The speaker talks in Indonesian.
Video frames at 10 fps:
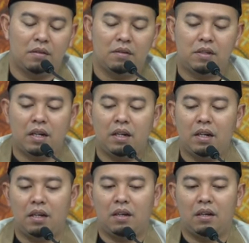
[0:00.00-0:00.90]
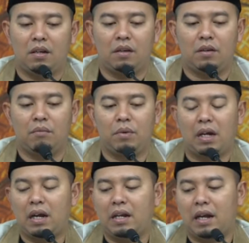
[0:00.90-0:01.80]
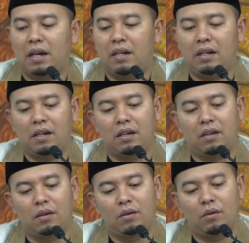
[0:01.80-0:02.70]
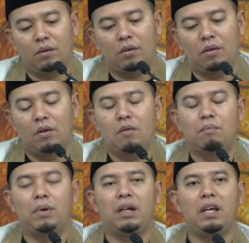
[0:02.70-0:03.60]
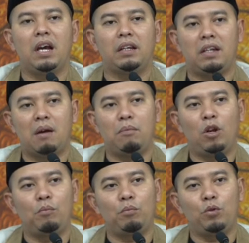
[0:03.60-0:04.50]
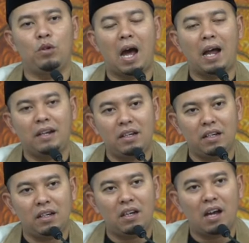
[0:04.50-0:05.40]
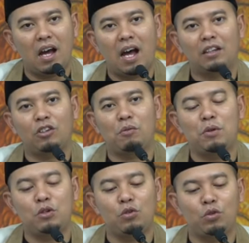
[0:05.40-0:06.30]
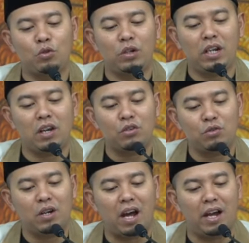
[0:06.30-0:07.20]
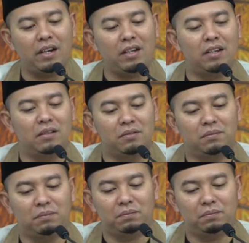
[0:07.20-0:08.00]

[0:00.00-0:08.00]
Jadi berkali-kali nih mengingat yang belum pun ada atau mensyukuri yang sudah ada.